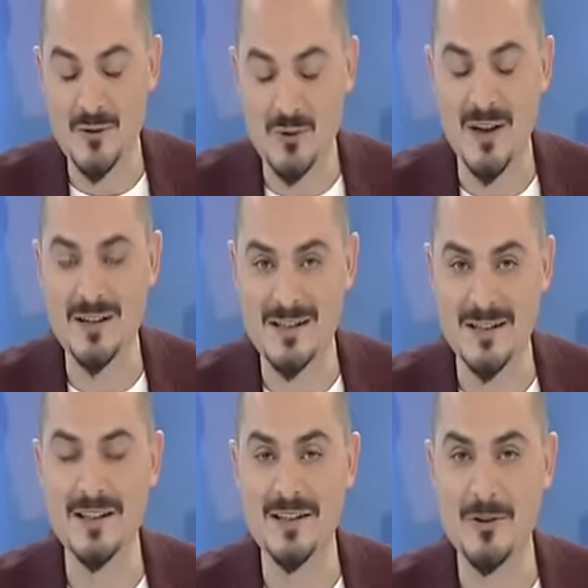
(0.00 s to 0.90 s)
şu an
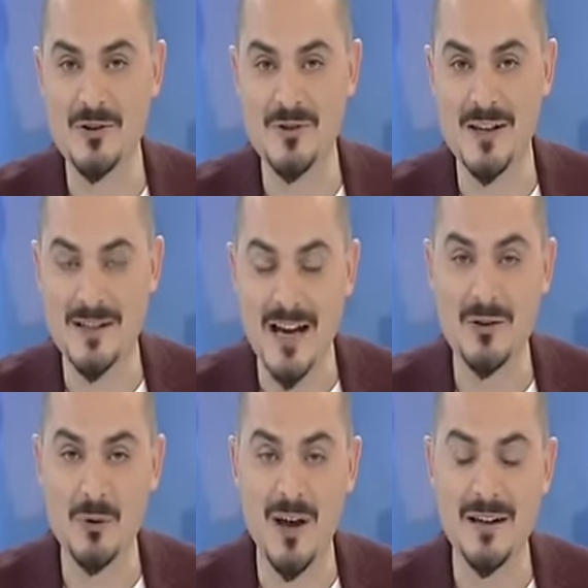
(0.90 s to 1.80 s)
sıraları başında ter
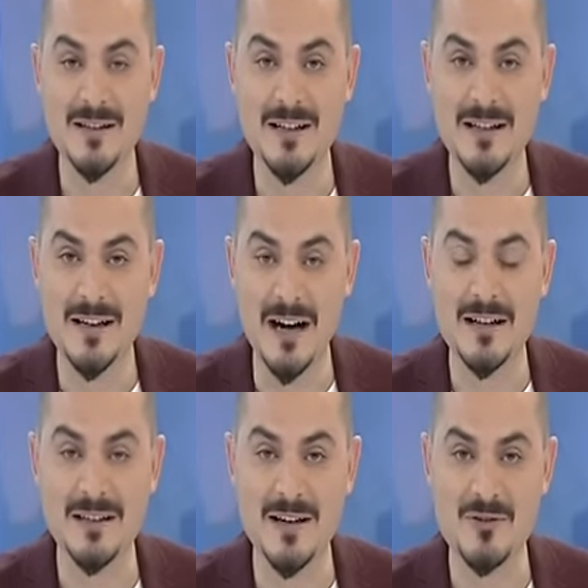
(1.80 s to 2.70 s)
döken
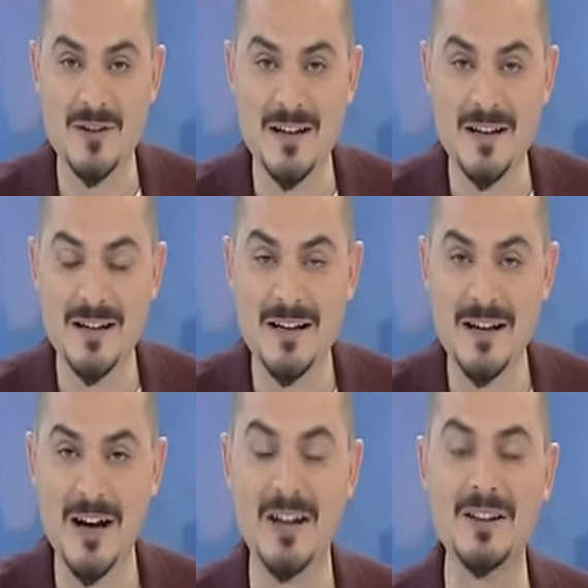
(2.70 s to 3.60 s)
arkadaşlara
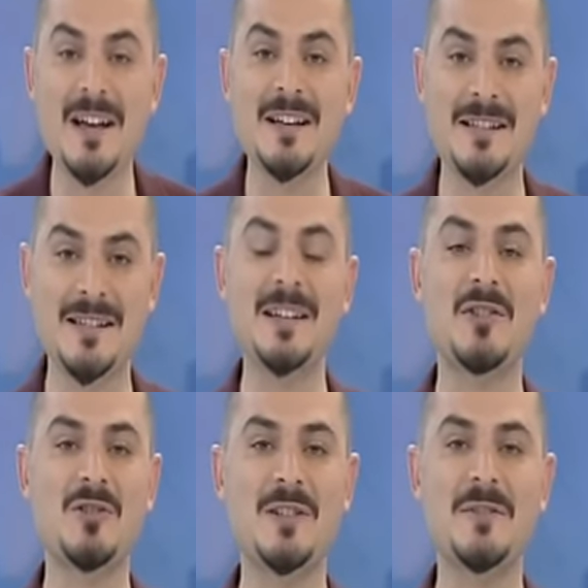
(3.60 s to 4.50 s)
Allah zihin
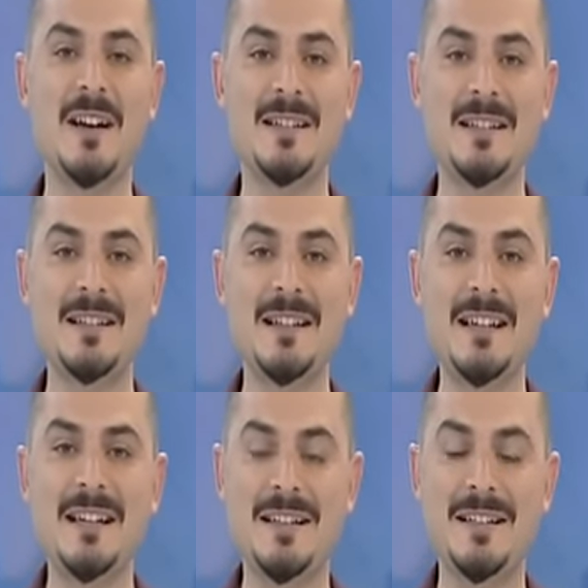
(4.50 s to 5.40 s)
açıklığı versin.
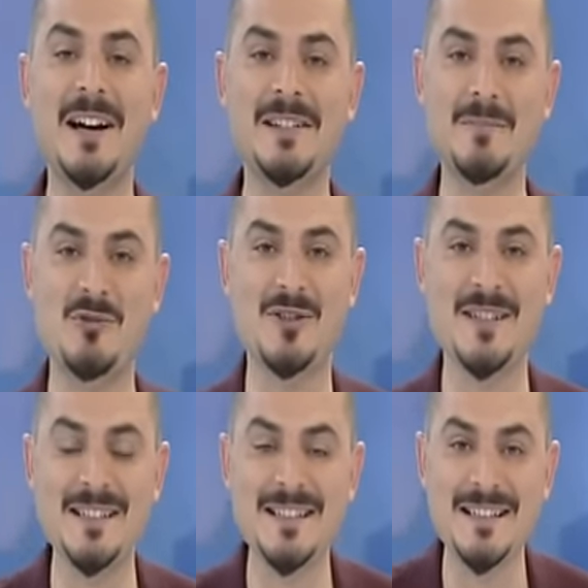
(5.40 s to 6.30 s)

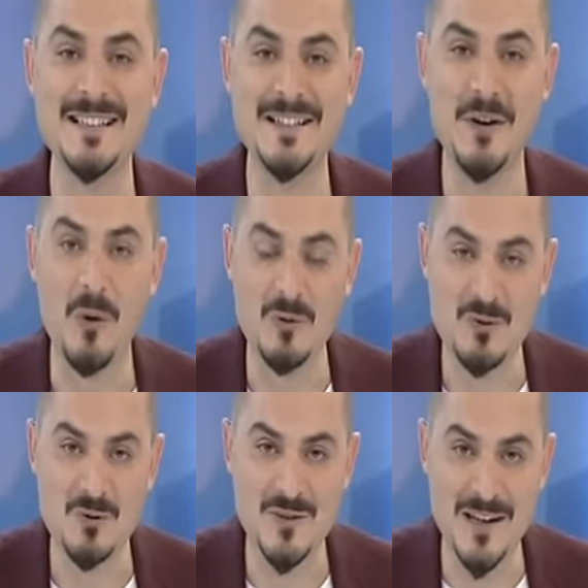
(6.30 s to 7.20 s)
Yardımcıları
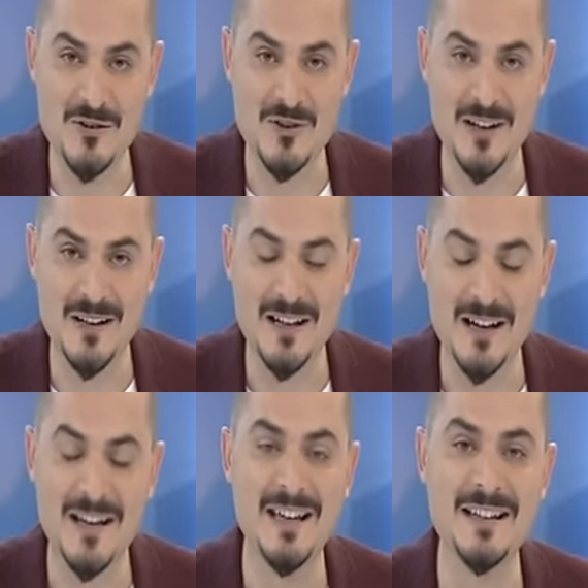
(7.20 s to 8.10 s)
olsun inşallah.
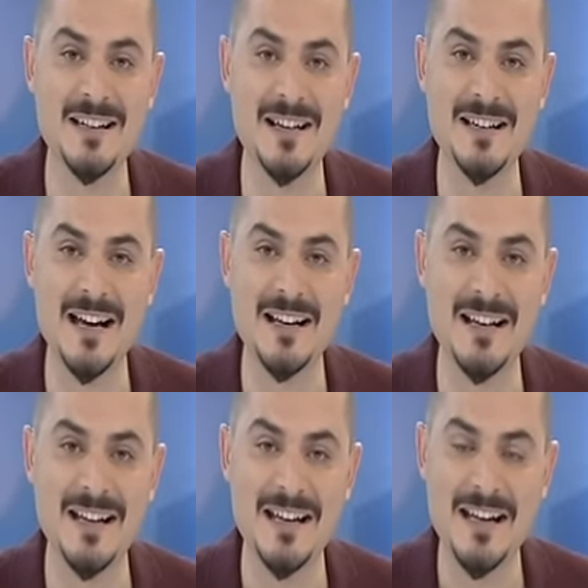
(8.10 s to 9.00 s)
Hak ettikleri
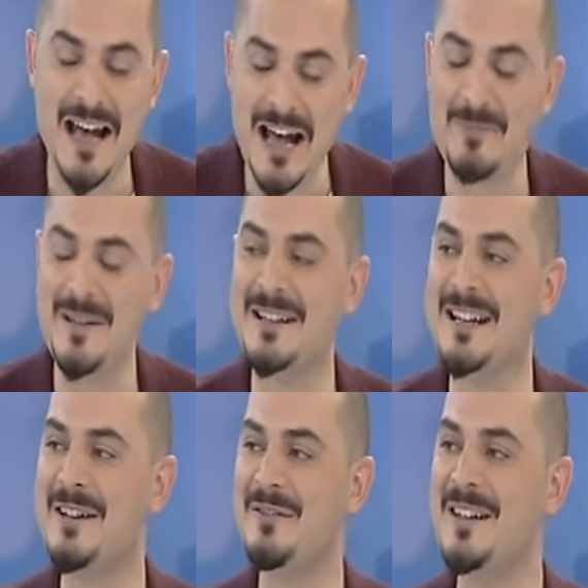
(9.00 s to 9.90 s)
yerlere her birinin
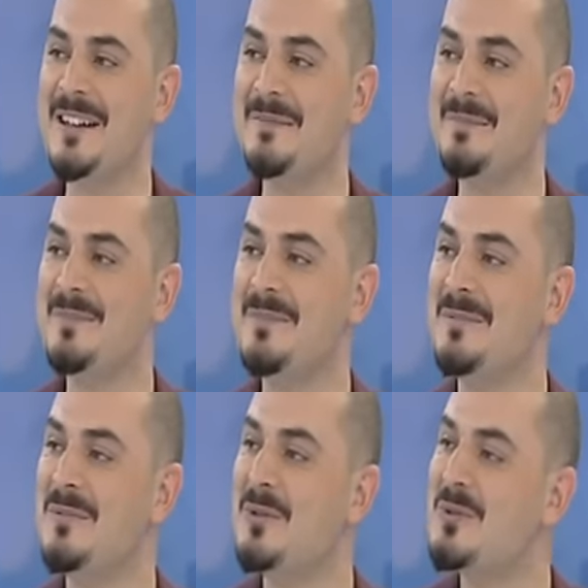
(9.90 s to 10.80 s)
hedefi
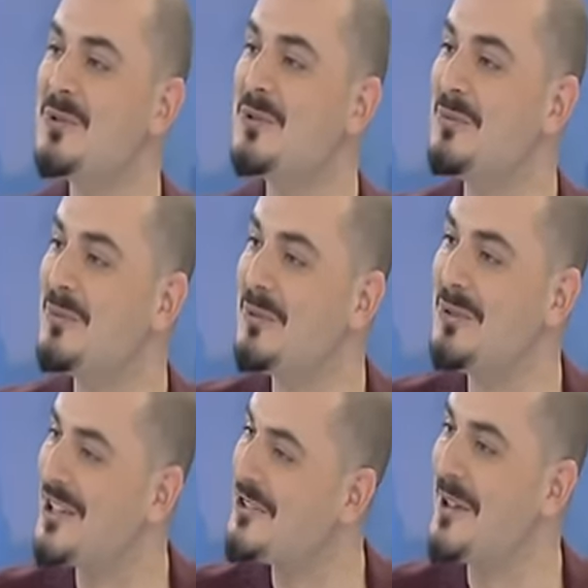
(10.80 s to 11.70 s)
huzurlu, mutlu
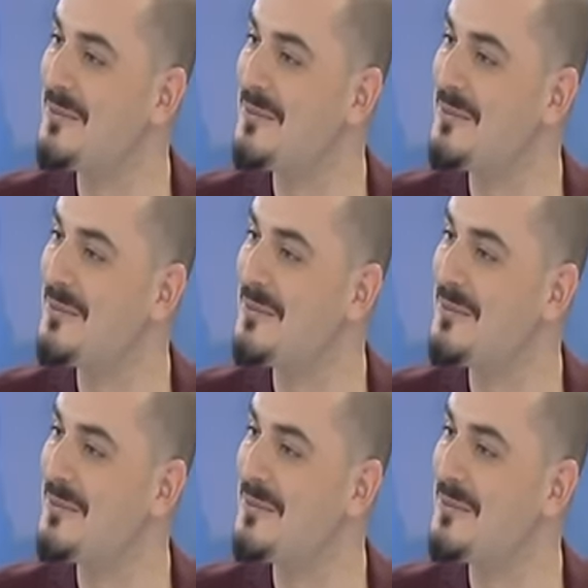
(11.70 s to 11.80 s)
yaşam